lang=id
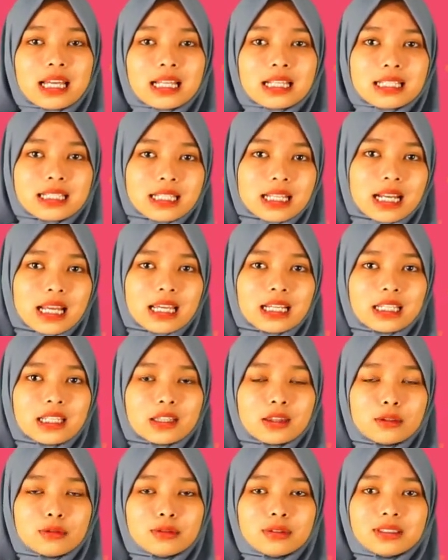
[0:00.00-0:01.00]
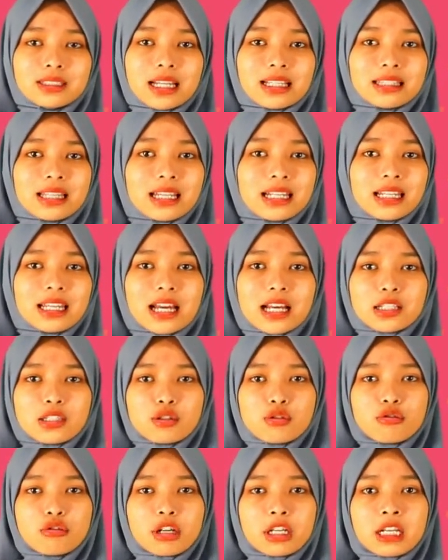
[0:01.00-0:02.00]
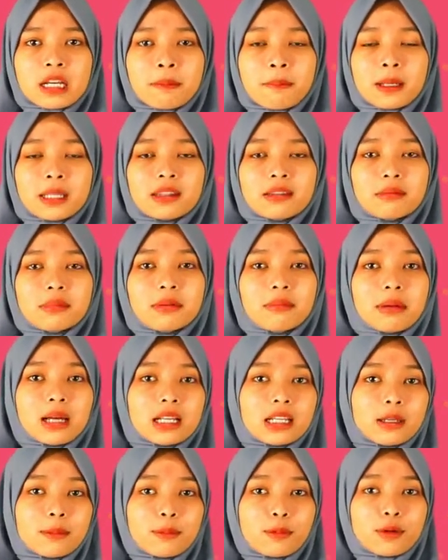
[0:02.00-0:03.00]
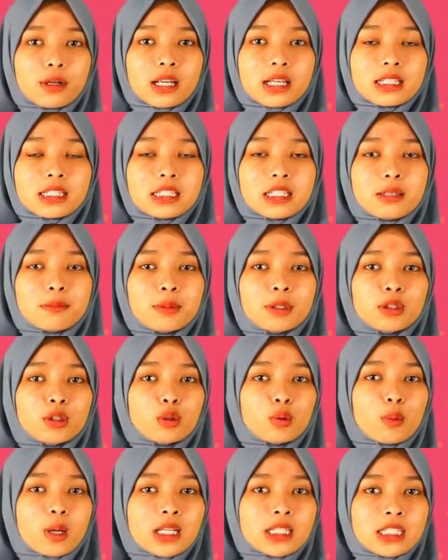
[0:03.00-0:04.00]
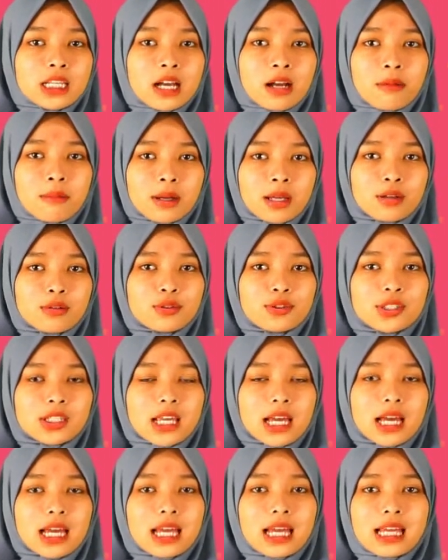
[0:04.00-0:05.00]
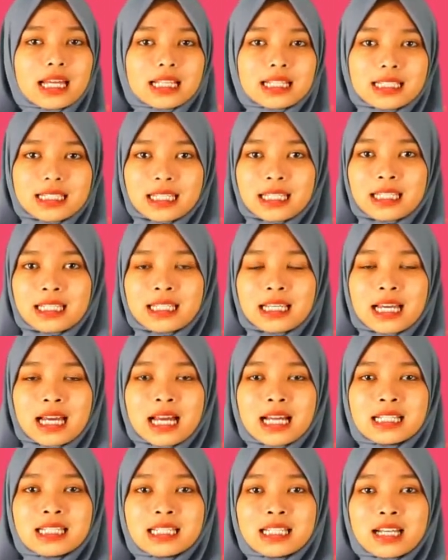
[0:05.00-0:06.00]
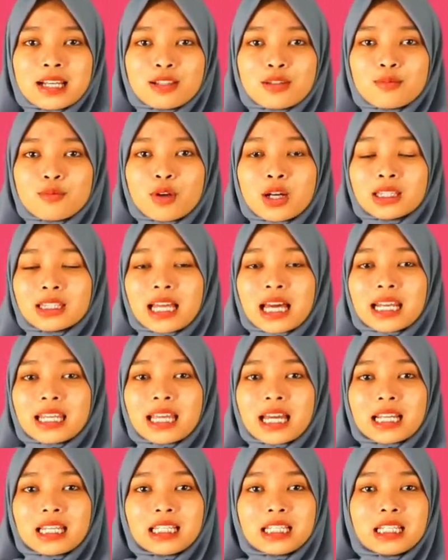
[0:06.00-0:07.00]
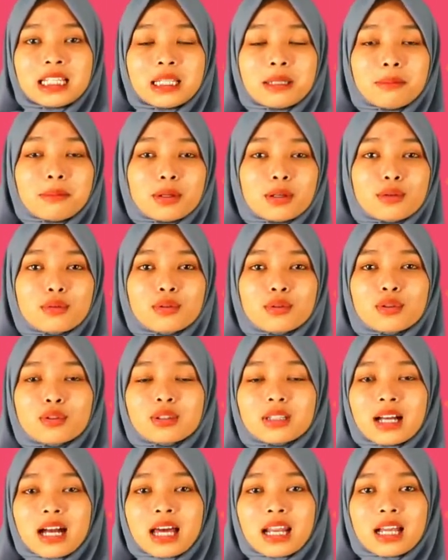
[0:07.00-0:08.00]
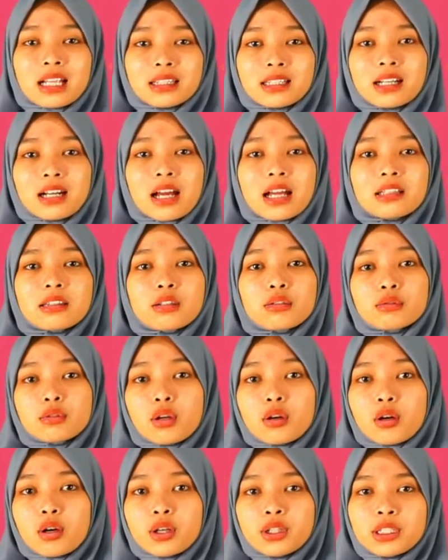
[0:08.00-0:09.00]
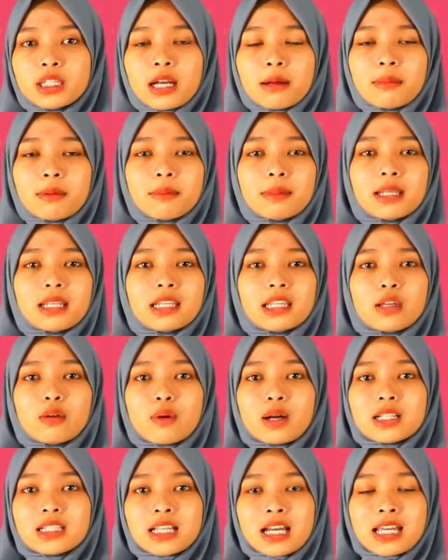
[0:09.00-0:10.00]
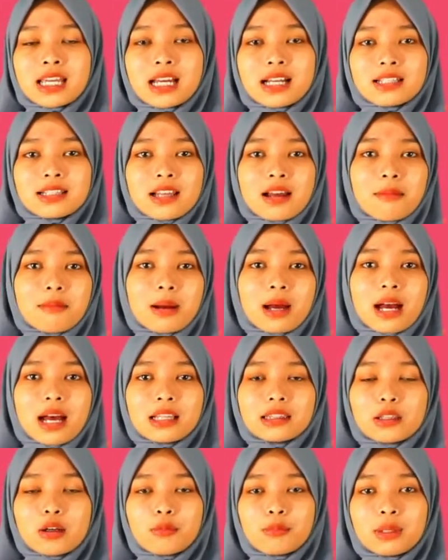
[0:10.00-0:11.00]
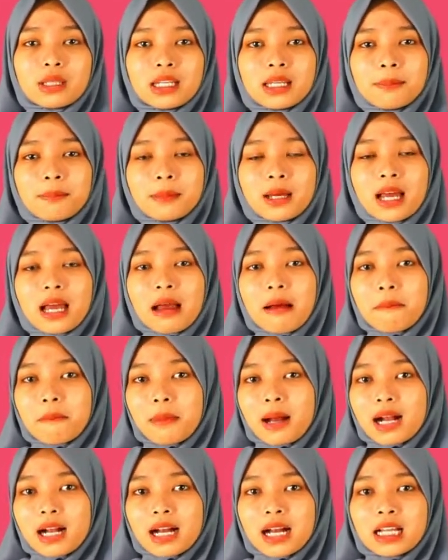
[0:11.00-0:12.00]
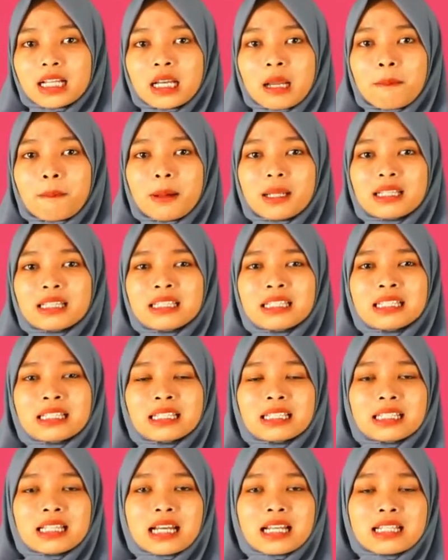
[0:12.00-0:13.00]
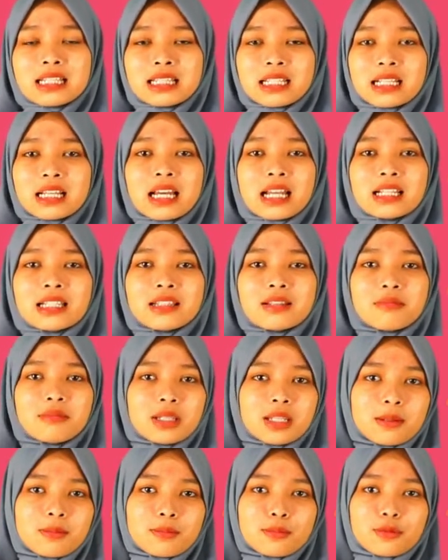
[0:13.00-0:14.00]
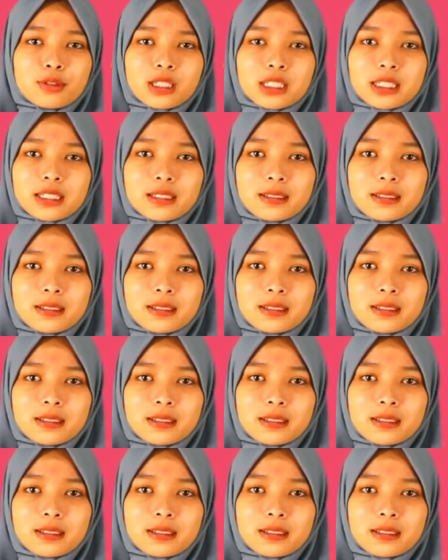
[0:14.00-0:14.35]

Selain itu, tata rias juga dapat memanipulasi bentuk wajah manusia, sehingga jika sebuah tarian ini menuntut karakter atau tokoh yang memiliki wajah yang sama atau mirip, maka dapat dirias dengan semirip mungkin.